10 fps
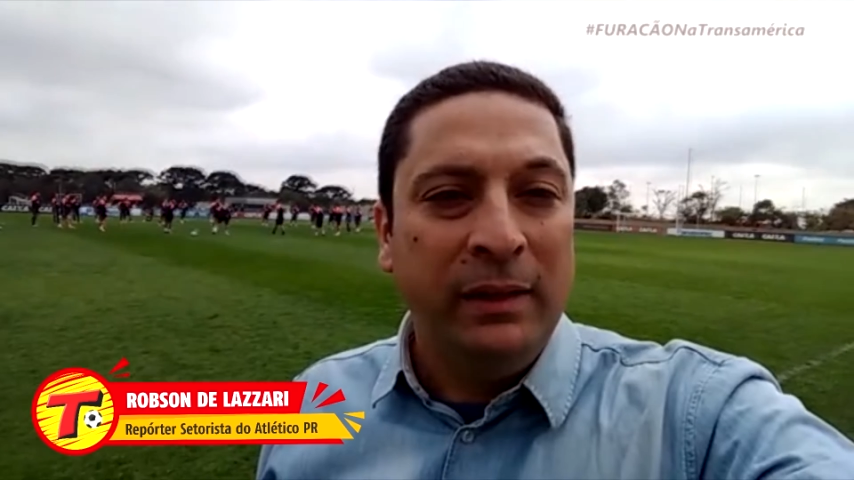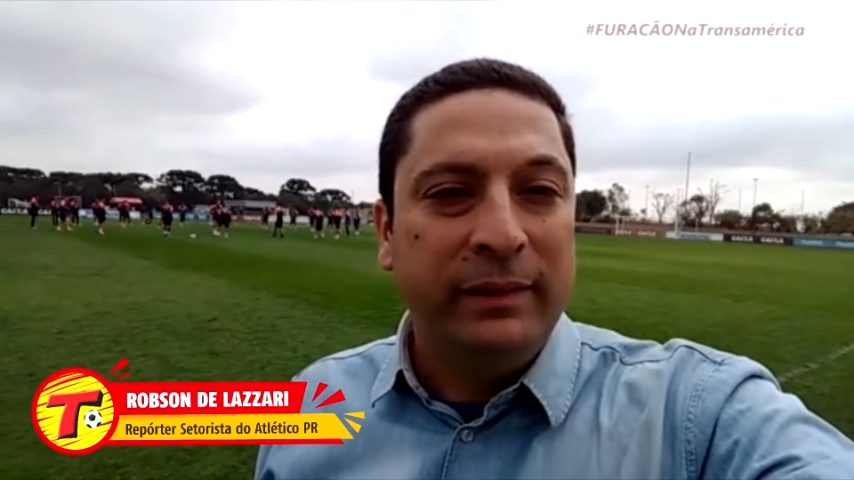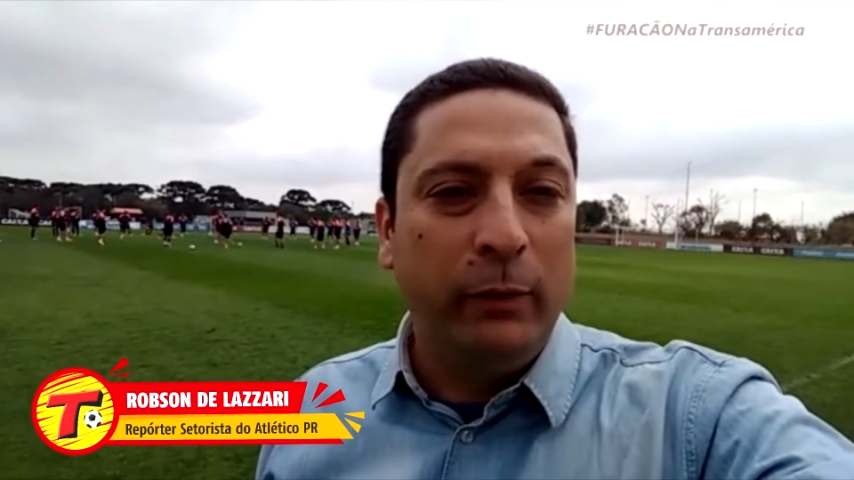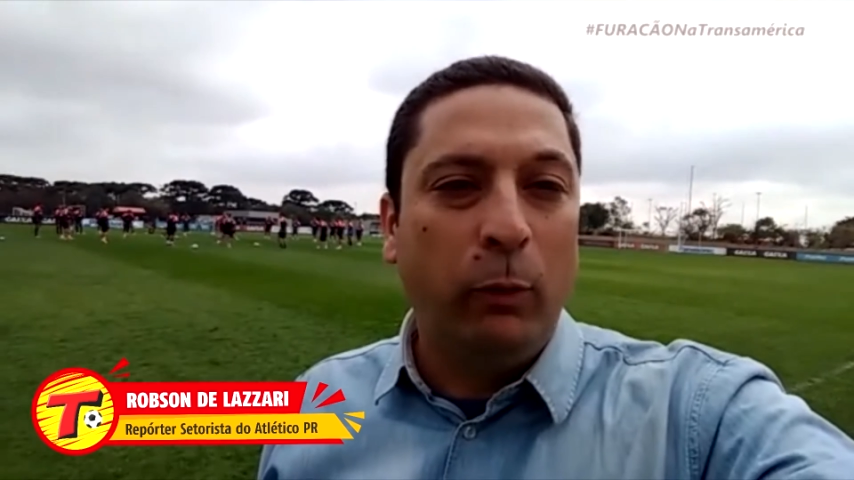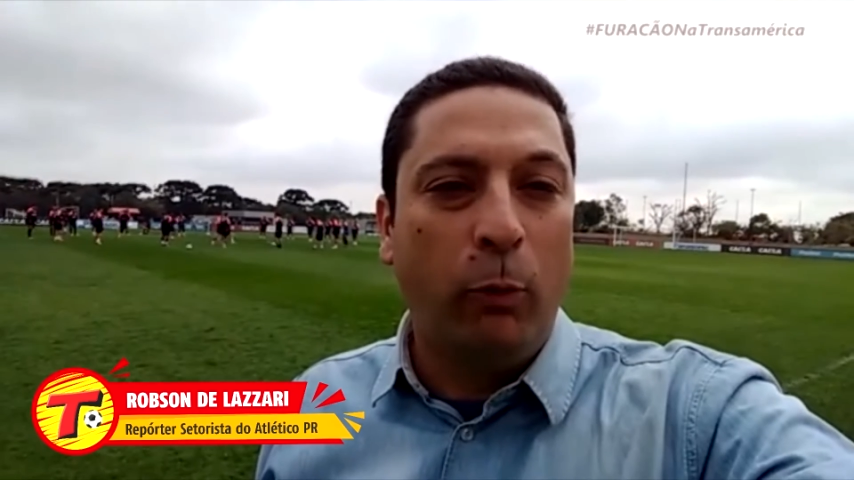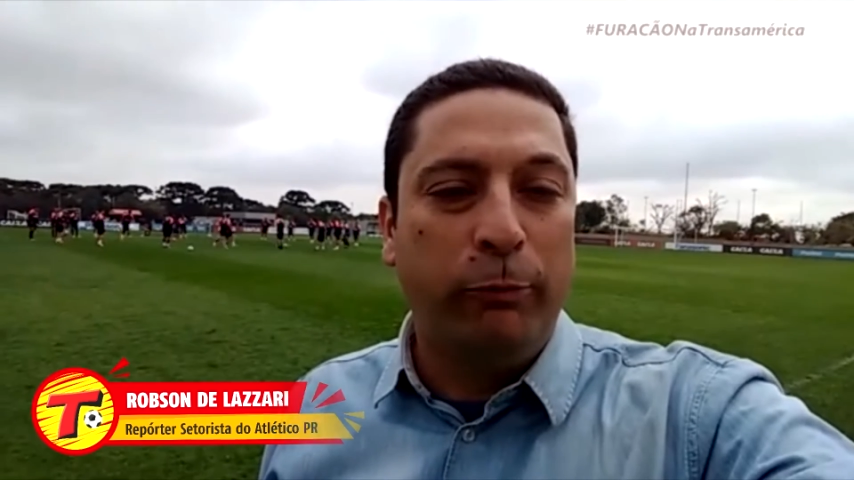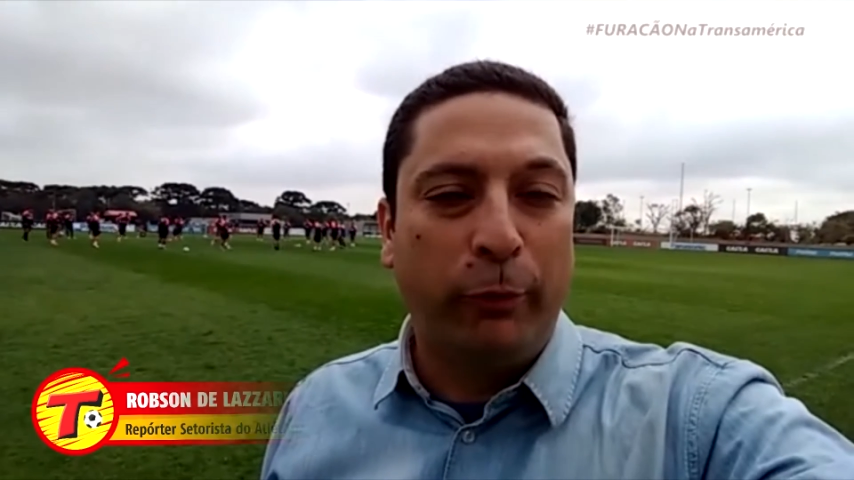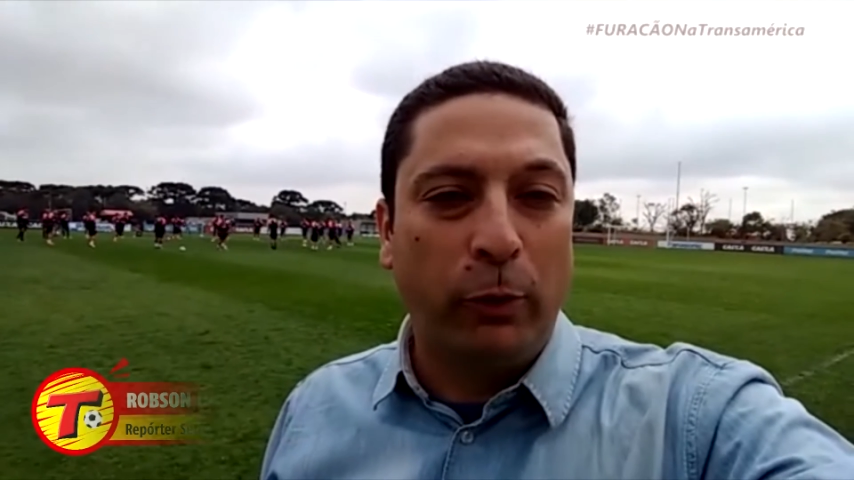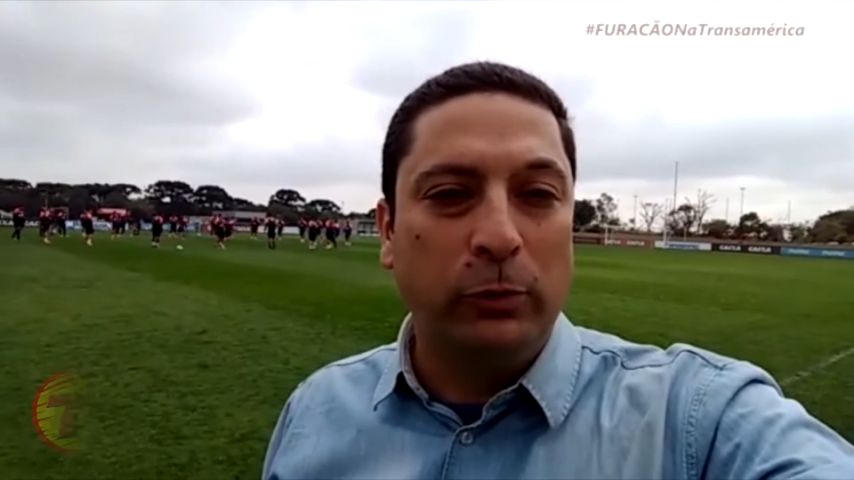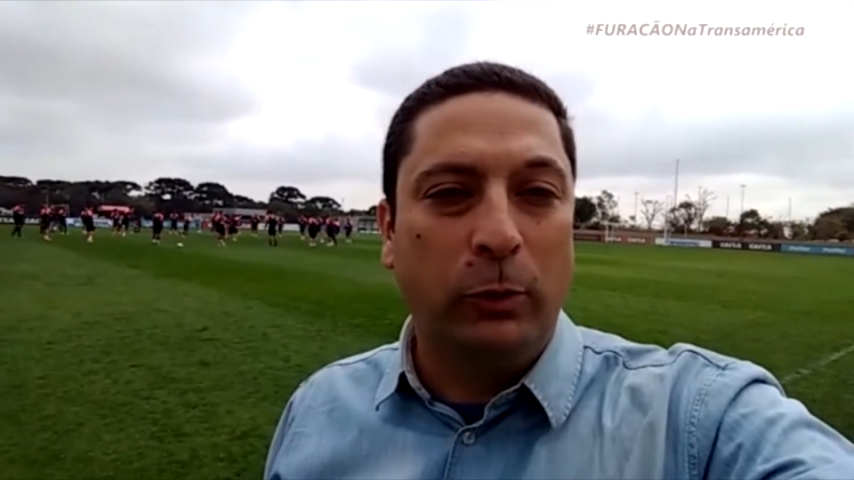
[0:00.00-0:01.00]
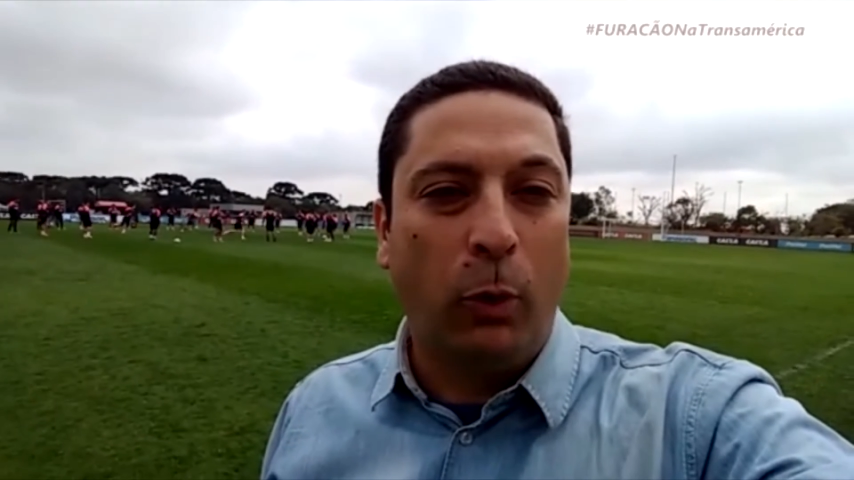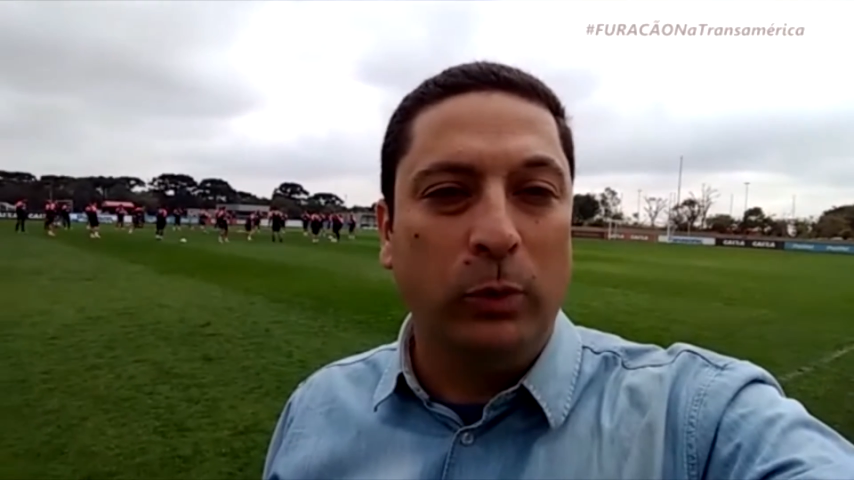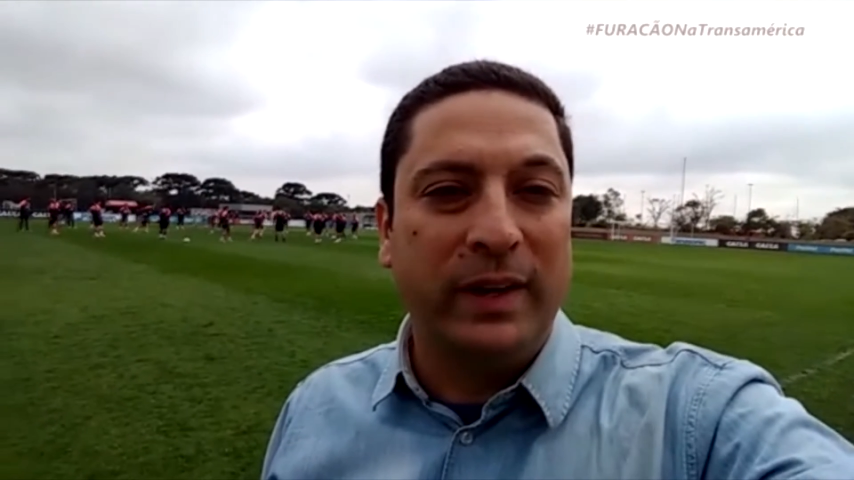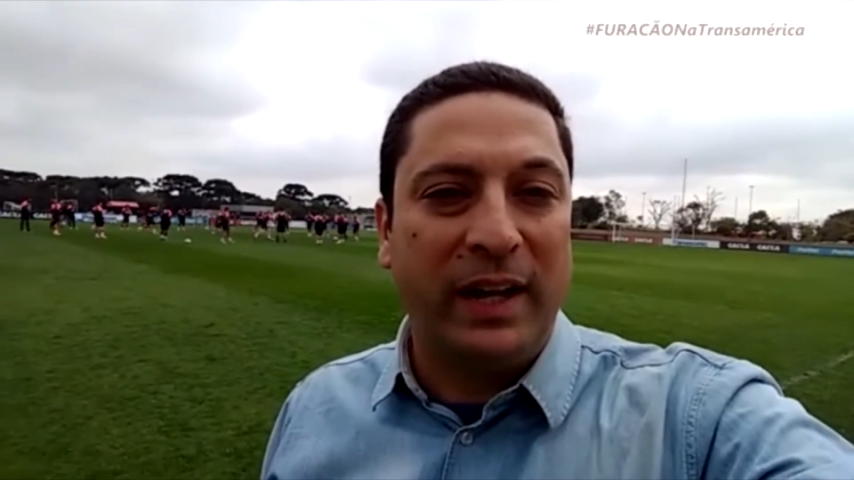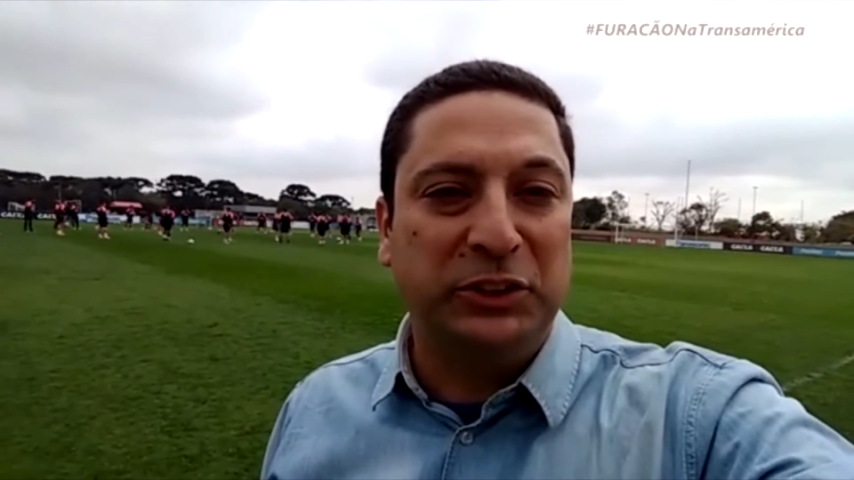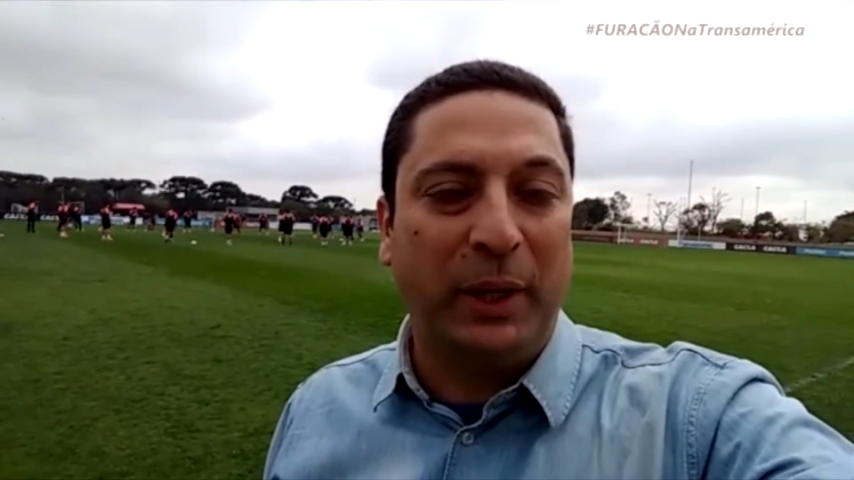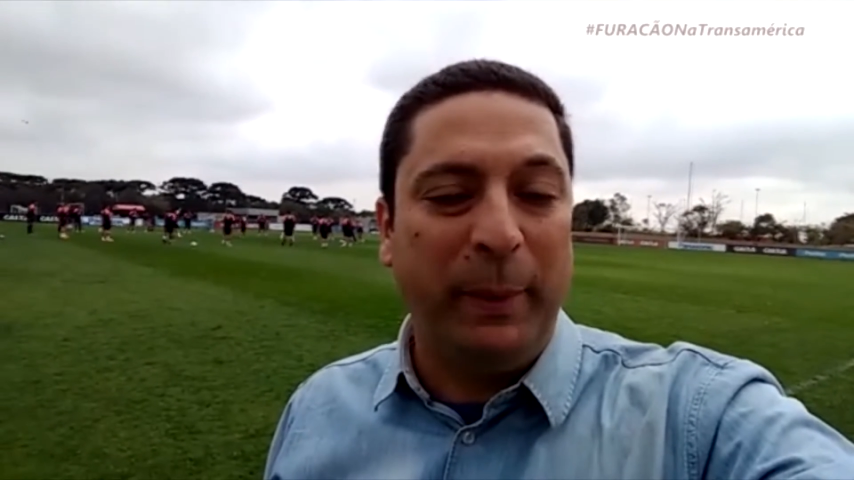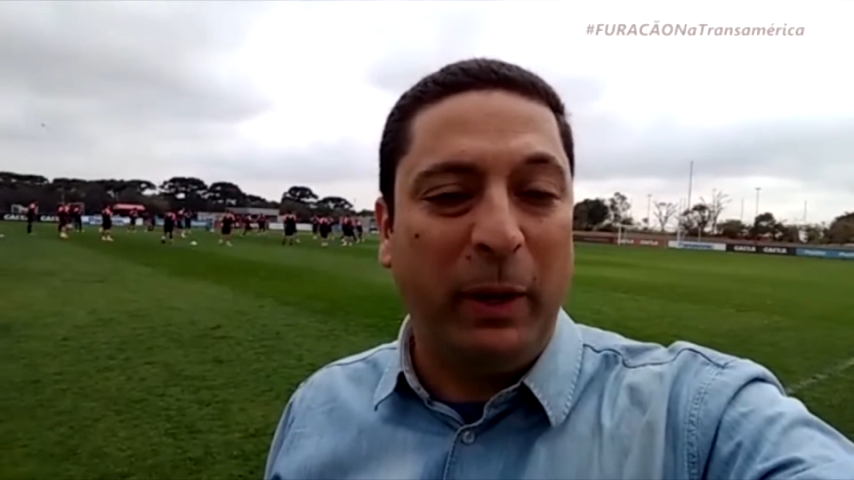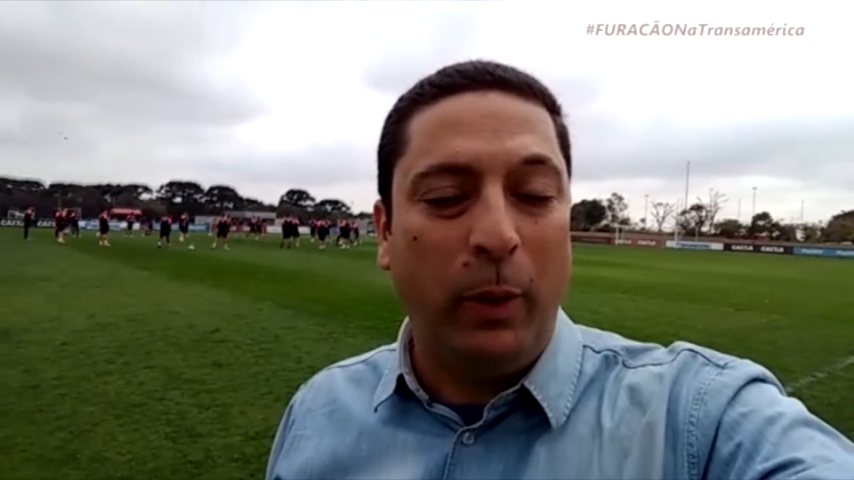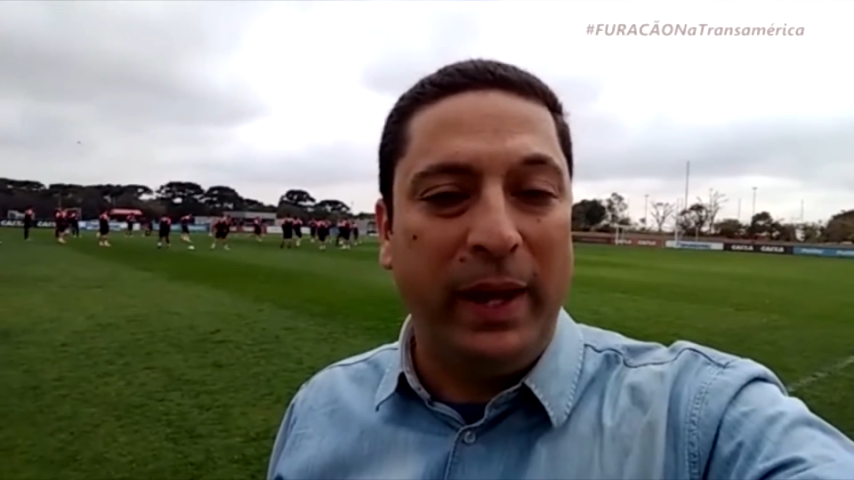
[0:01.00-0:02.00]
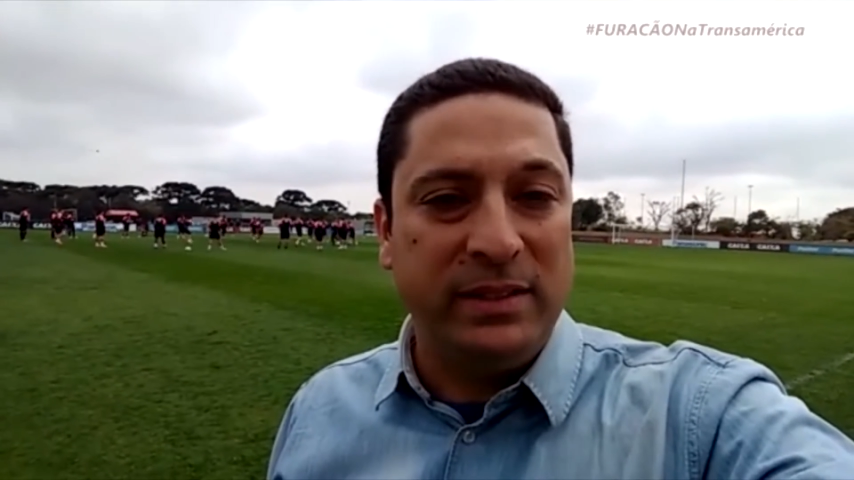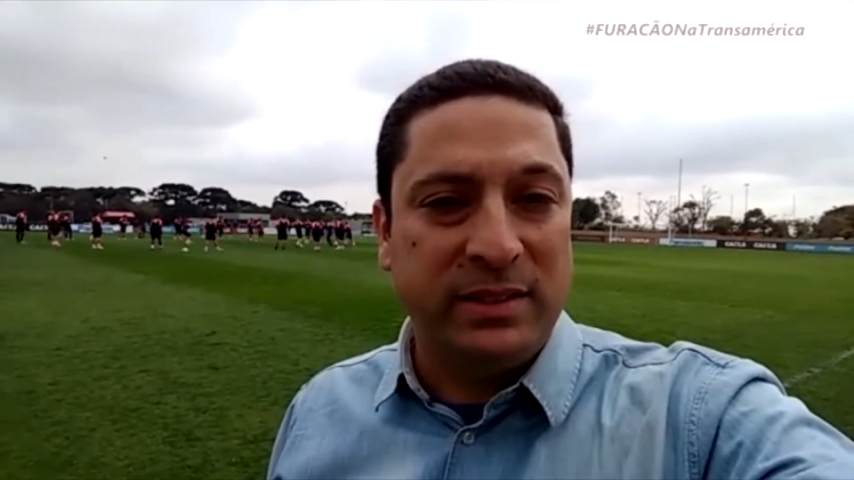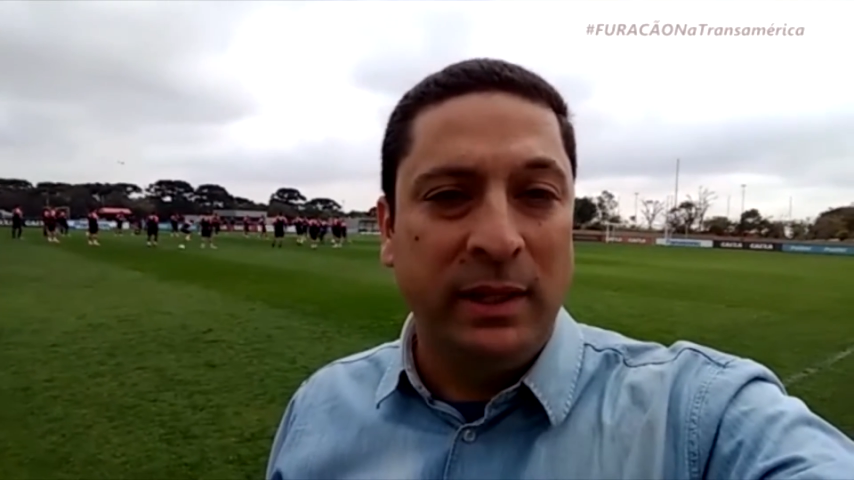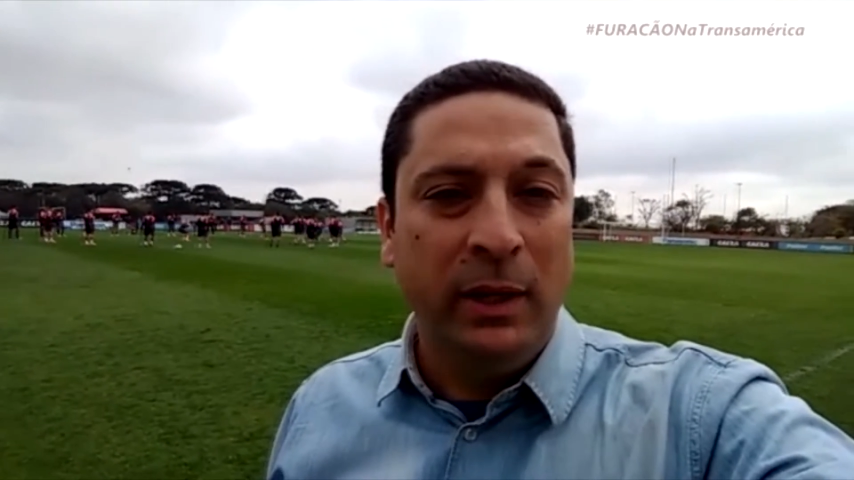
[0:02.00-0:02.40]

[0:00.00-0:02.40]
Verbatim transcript: tem o confronto contra a Chapecoense.